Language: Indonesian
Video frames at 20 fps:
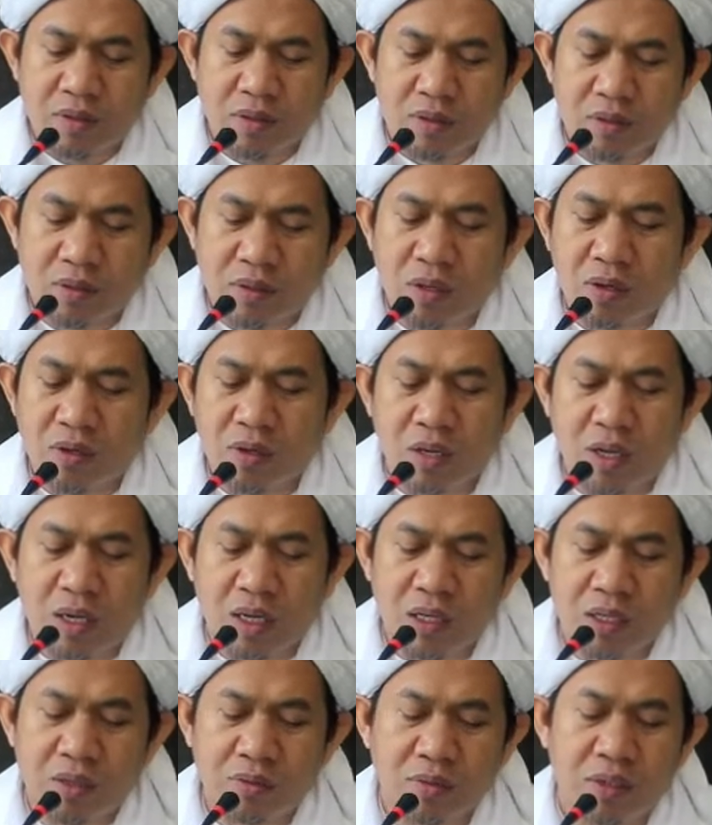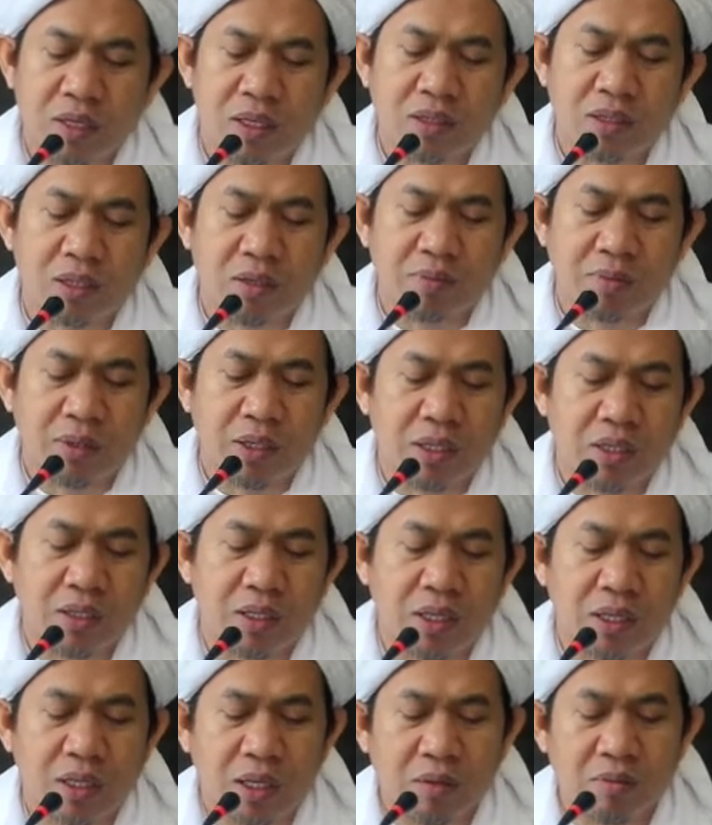Dia orang alim. Jangan sampai kita
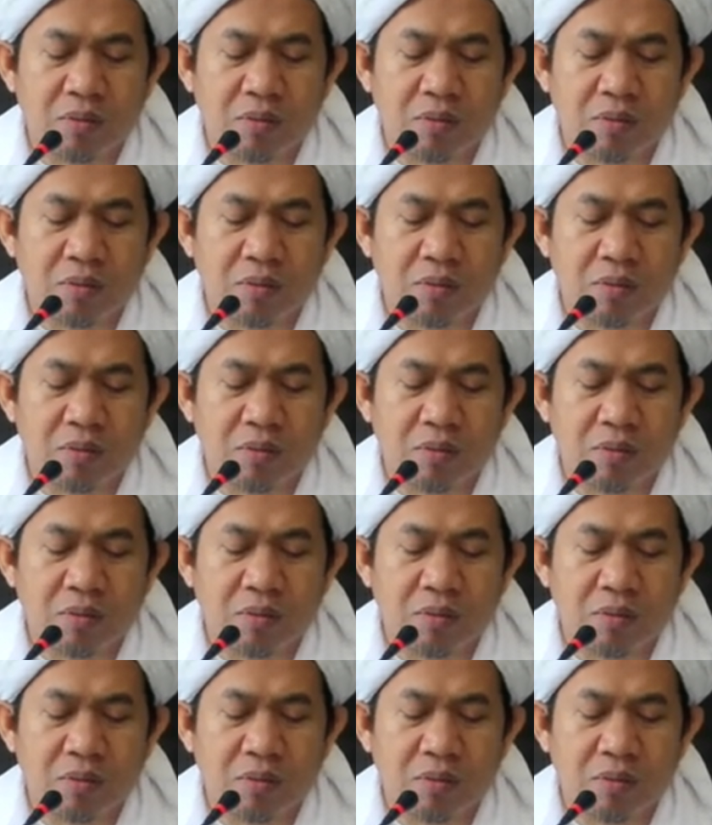enggak